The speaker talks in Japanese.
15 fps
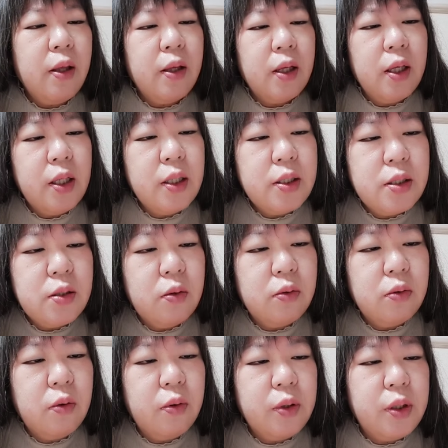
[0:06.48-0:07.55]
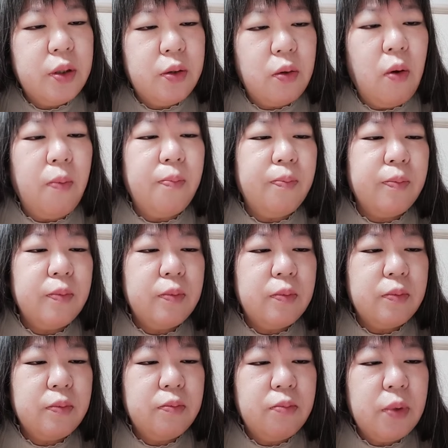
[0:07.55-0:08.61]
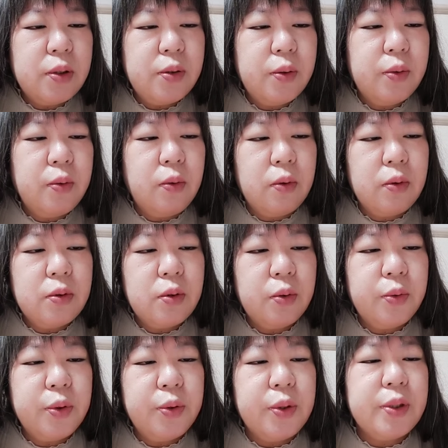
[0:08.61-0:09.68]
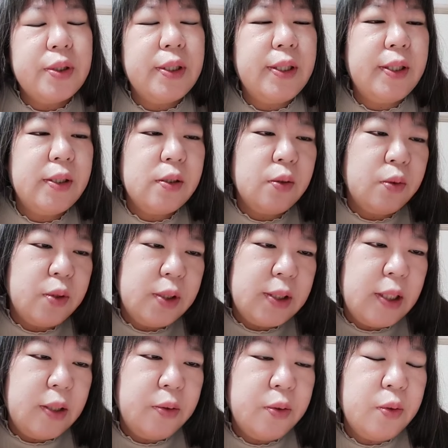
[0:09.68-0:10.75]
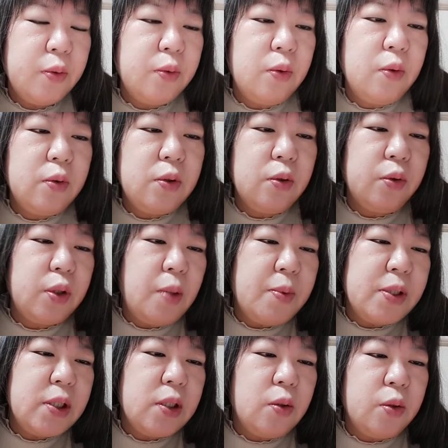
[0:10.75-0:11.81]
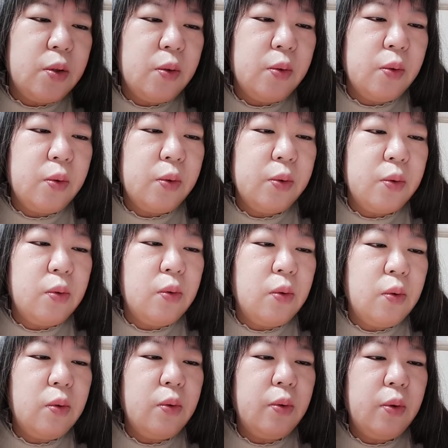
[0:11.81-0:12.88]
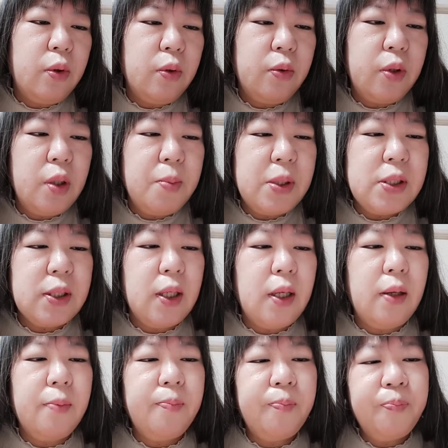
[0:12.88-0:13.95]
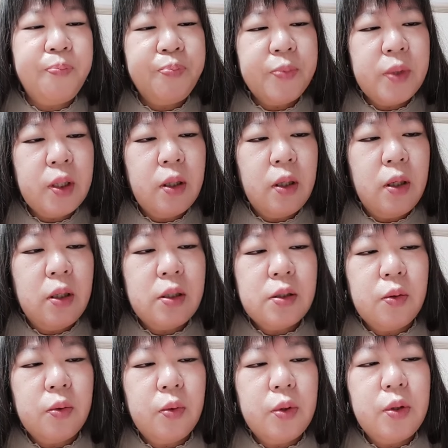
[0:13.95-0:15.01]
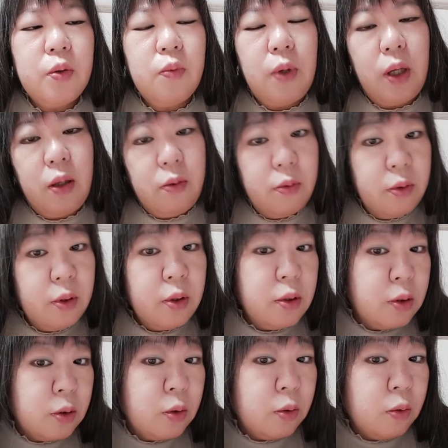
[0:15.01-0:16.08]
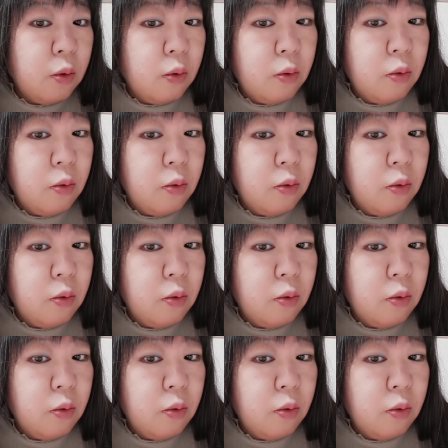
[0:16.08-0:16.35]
えその人、まあ、その、その人ですね。その時代の人の、その魂の人のことを呼んでますが、その人は、その